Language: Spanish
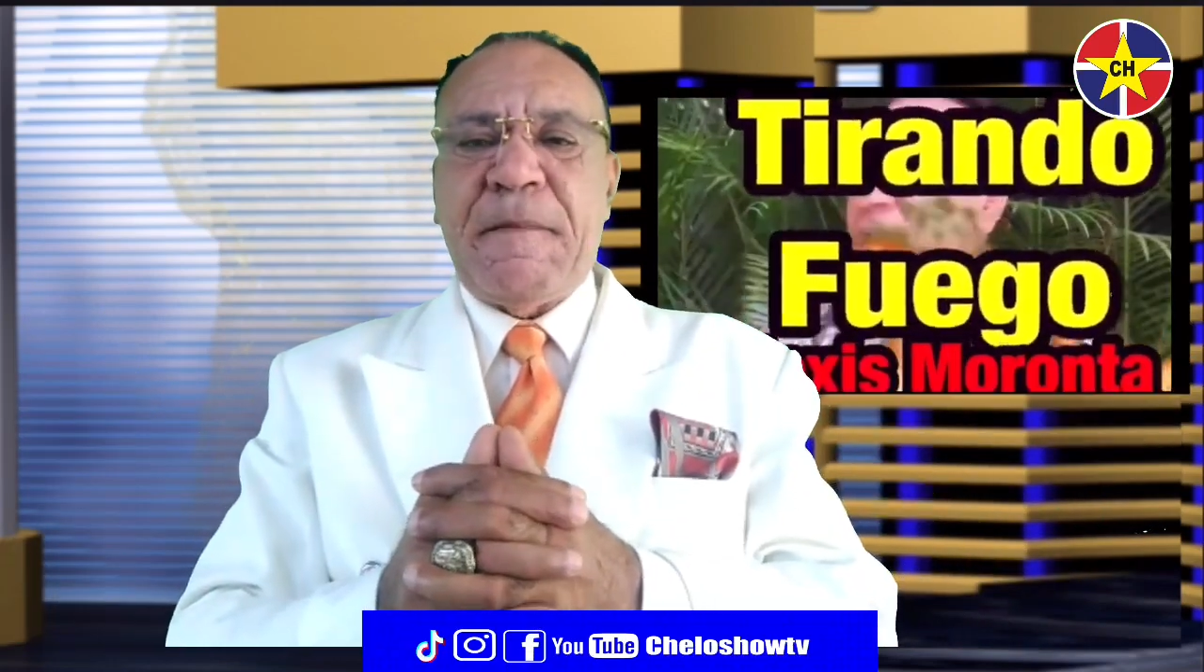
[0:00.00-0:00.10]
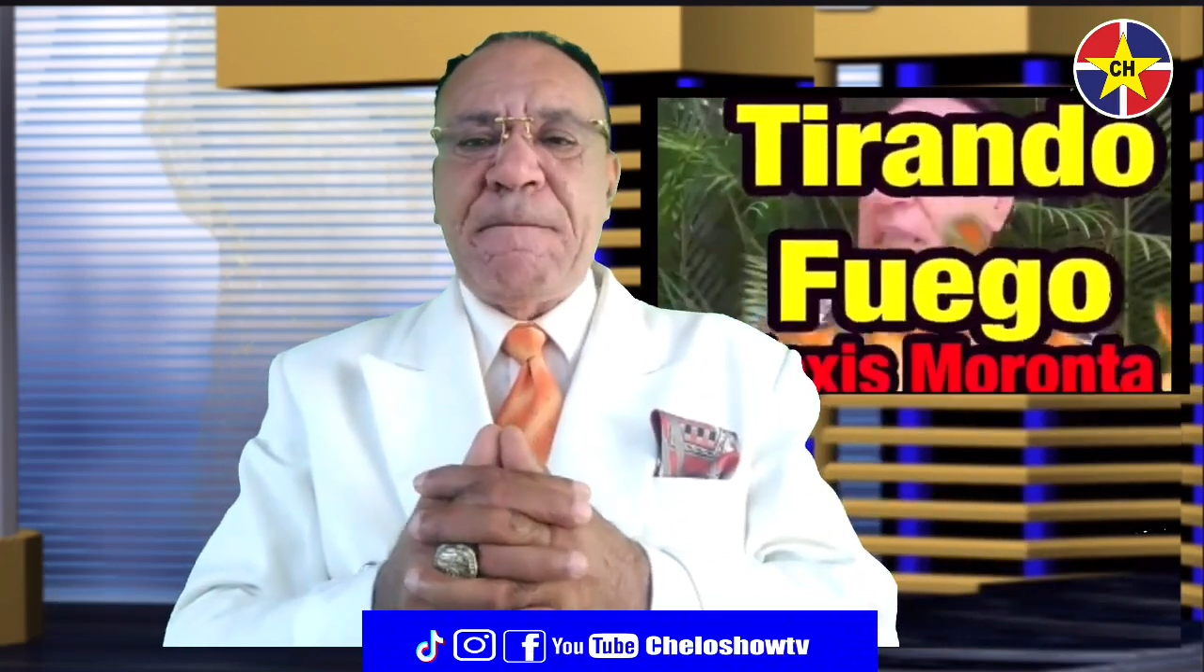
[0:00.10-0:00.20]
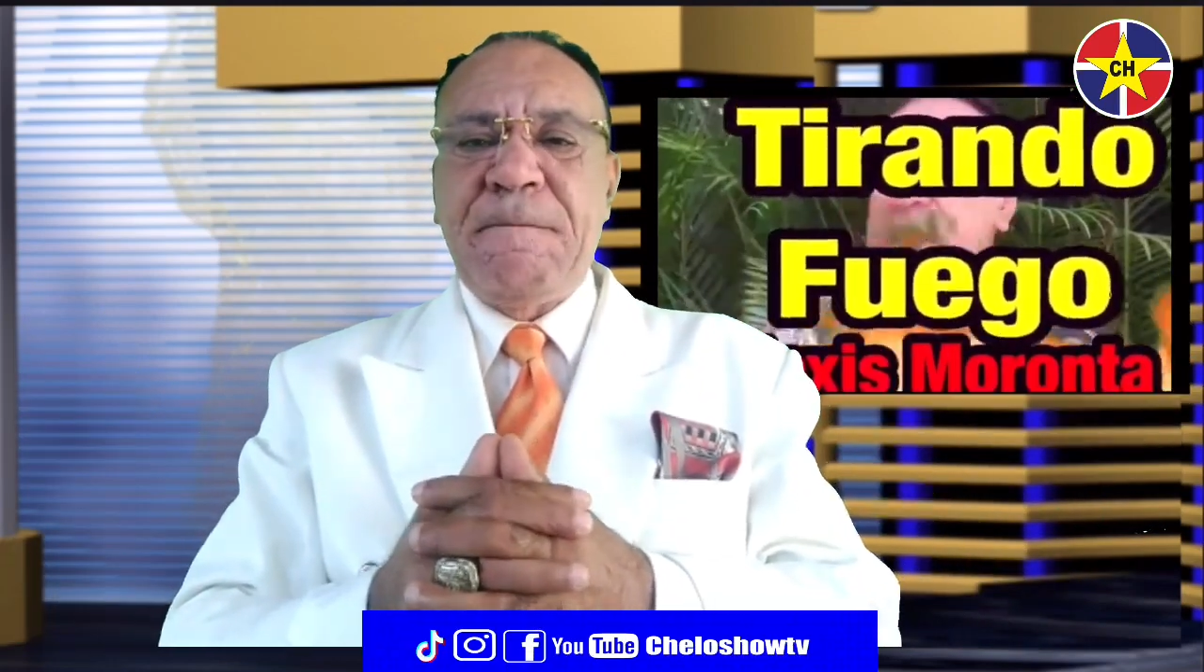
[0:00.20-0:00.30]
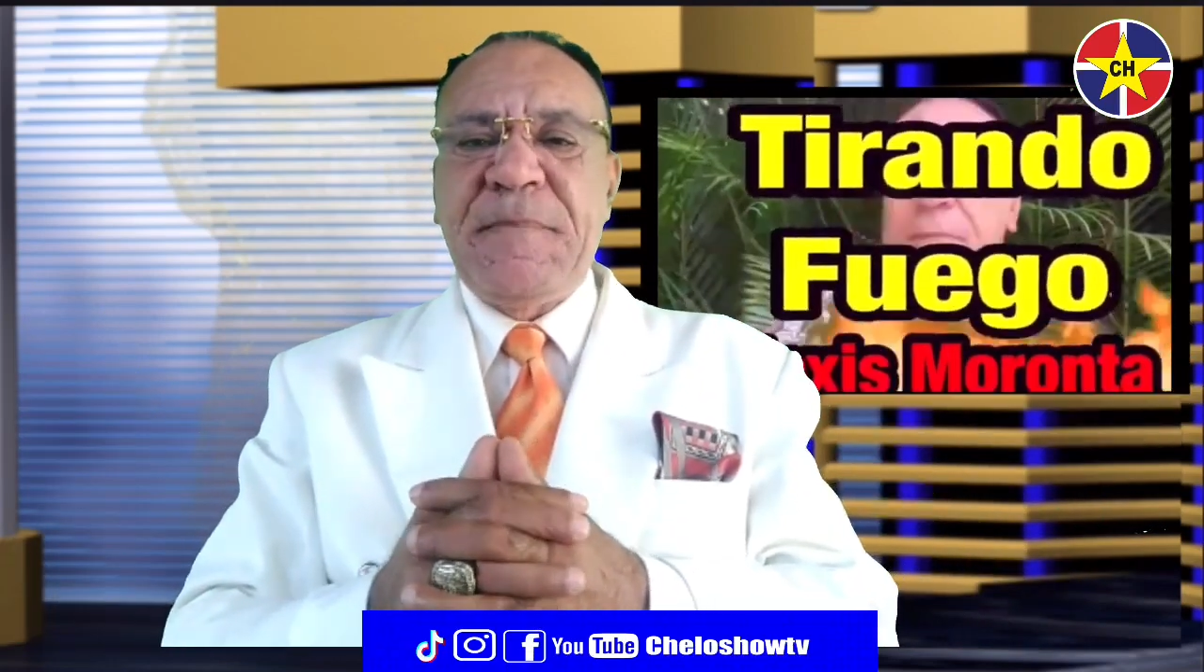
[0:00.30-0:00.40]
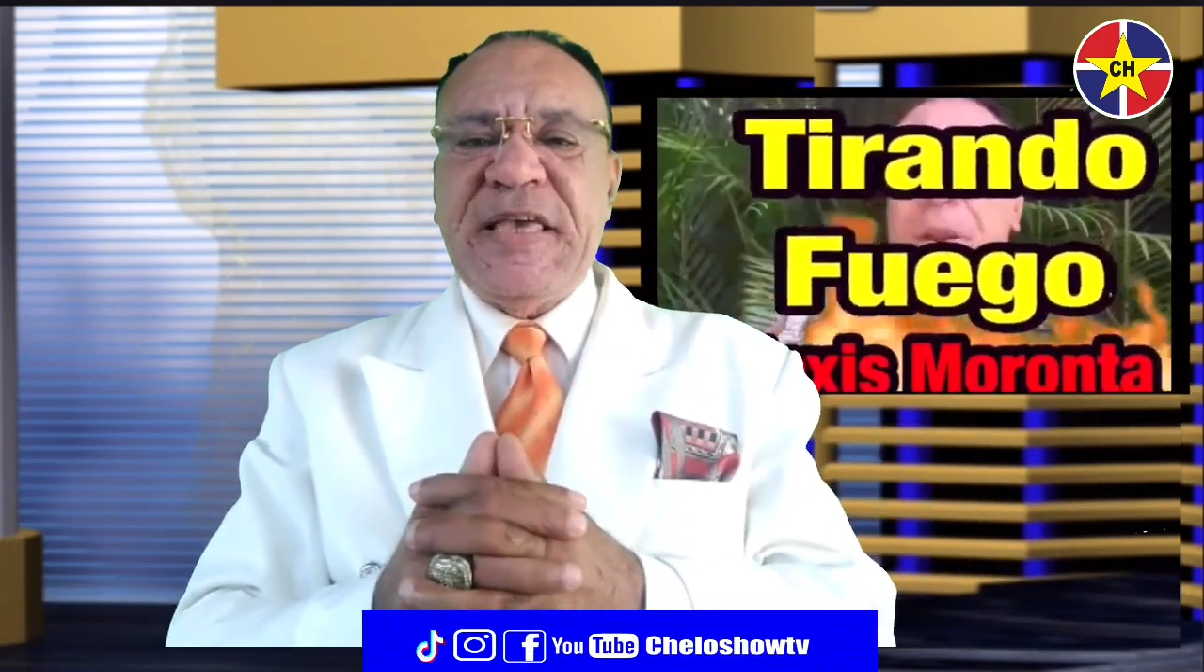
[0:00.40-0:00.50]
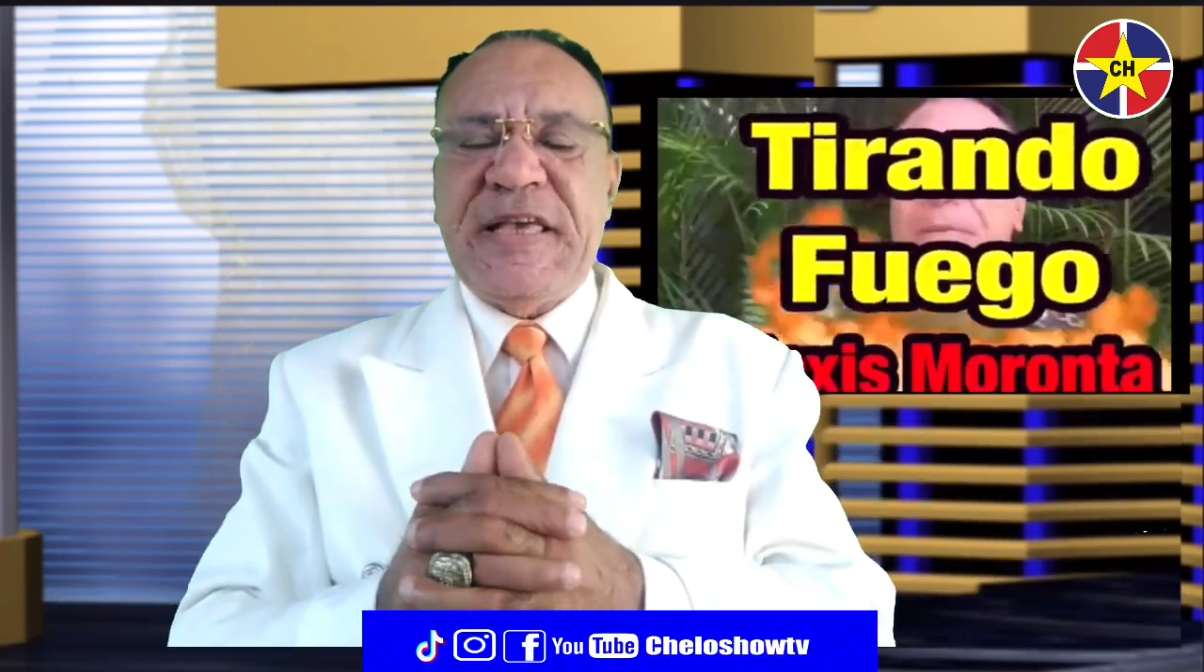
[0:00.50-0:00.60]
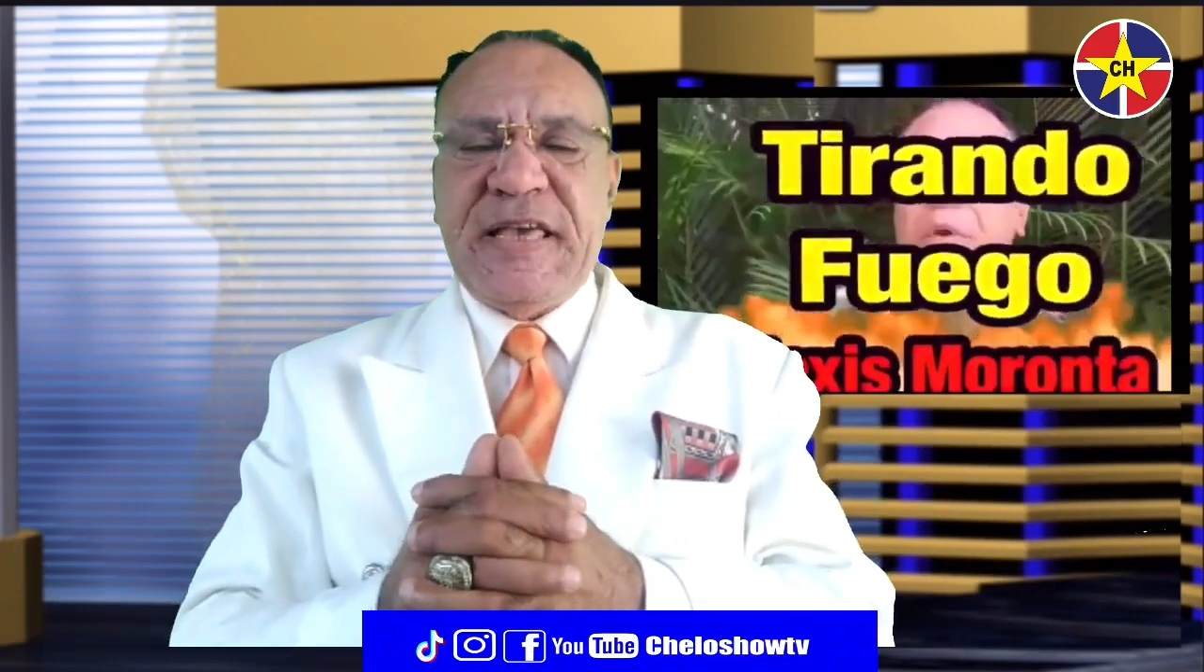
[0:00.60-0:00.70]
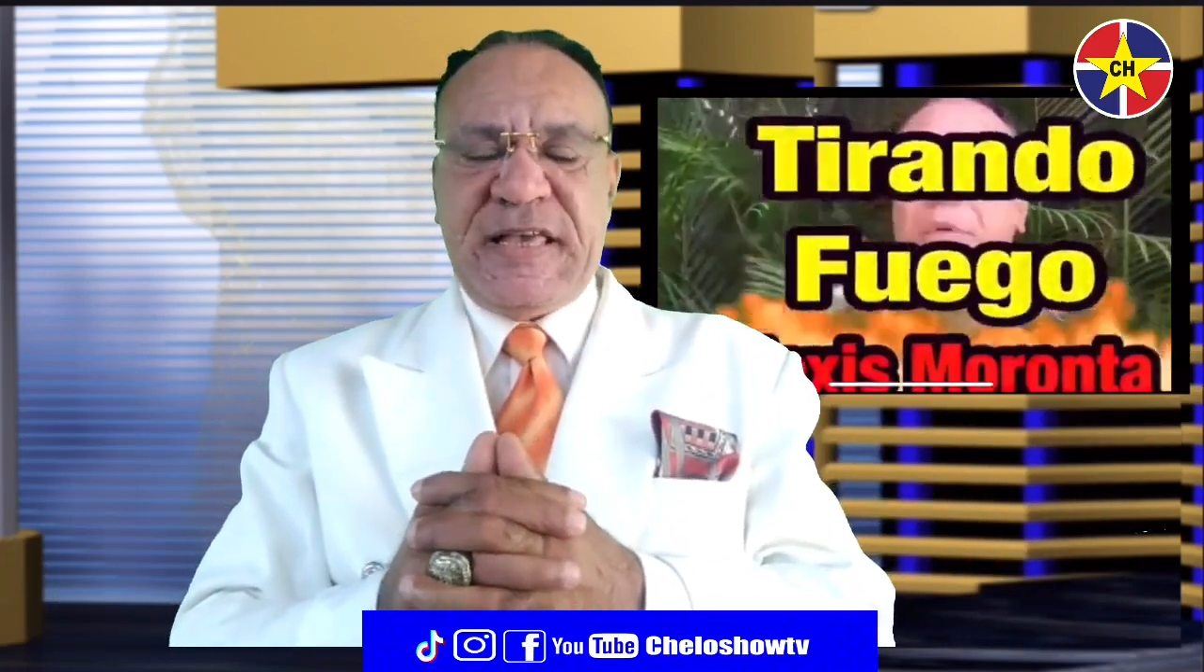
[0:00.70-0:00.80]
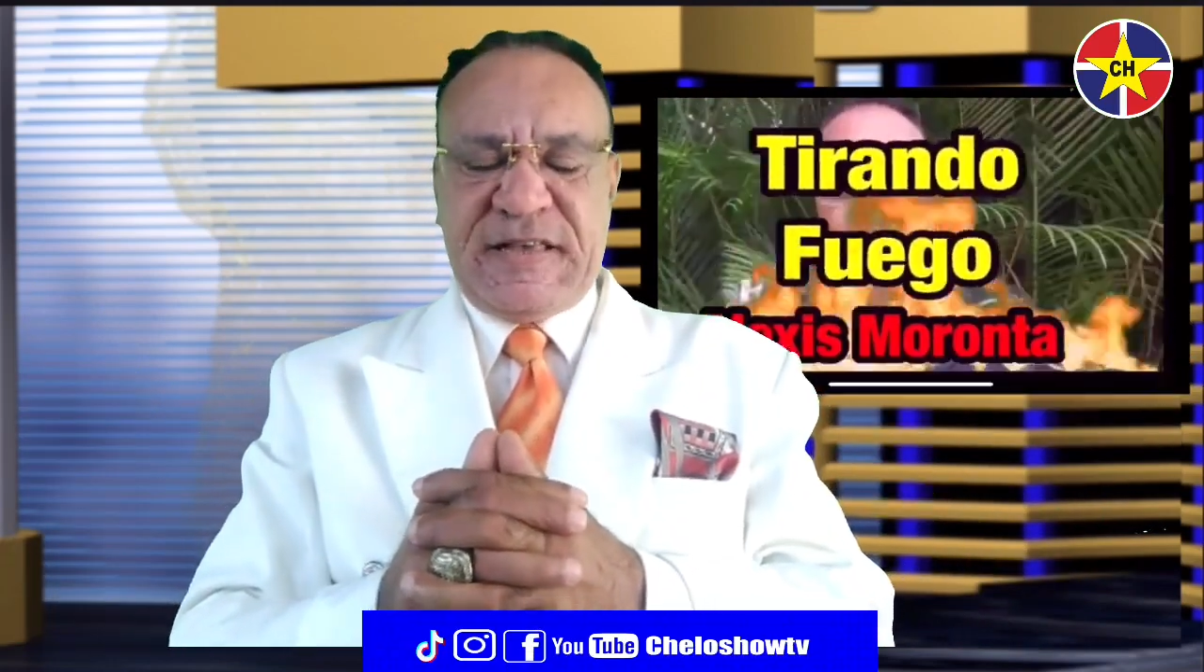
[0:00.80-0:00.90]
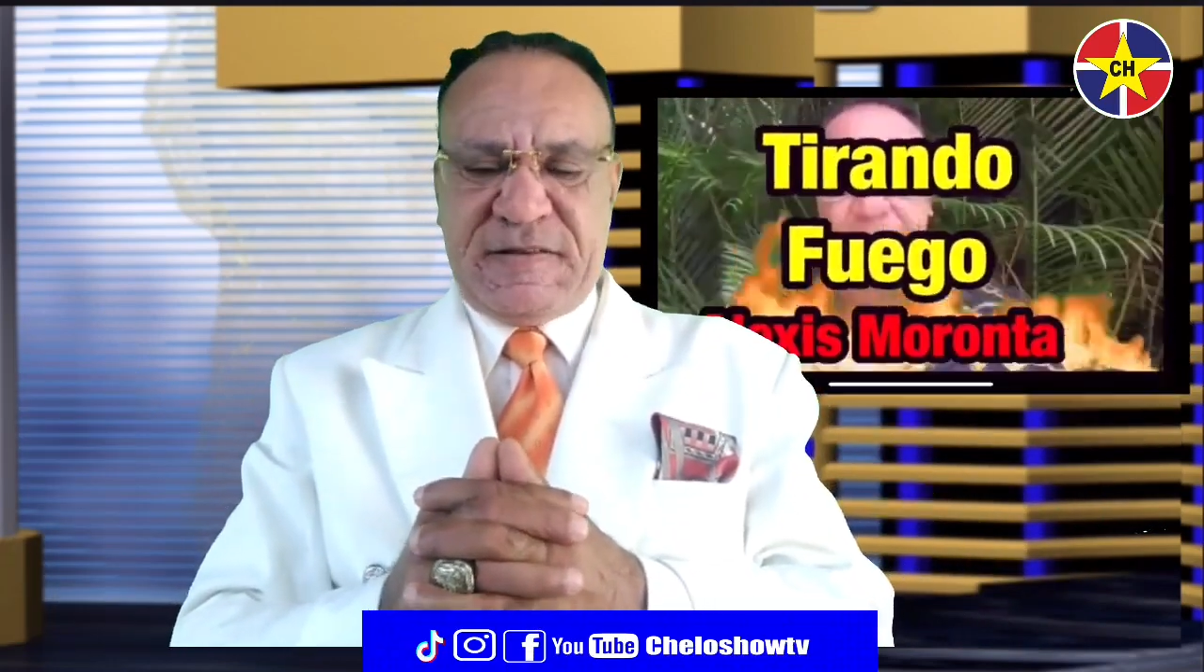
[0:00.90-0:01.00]

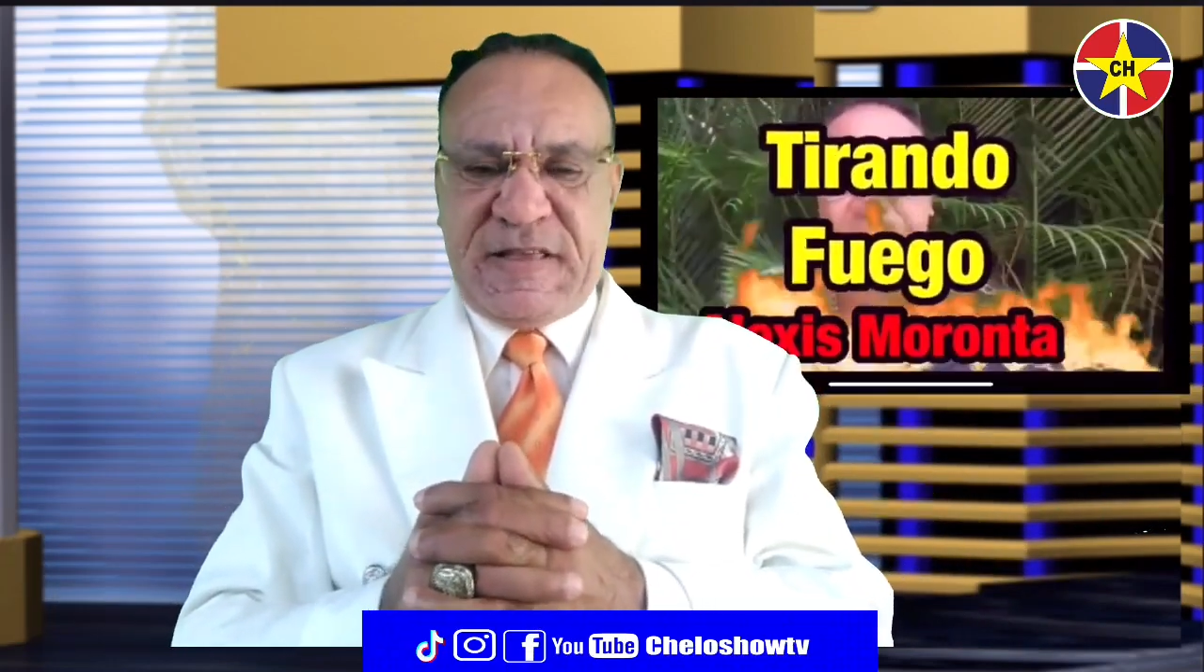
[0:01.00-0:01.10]
Miki.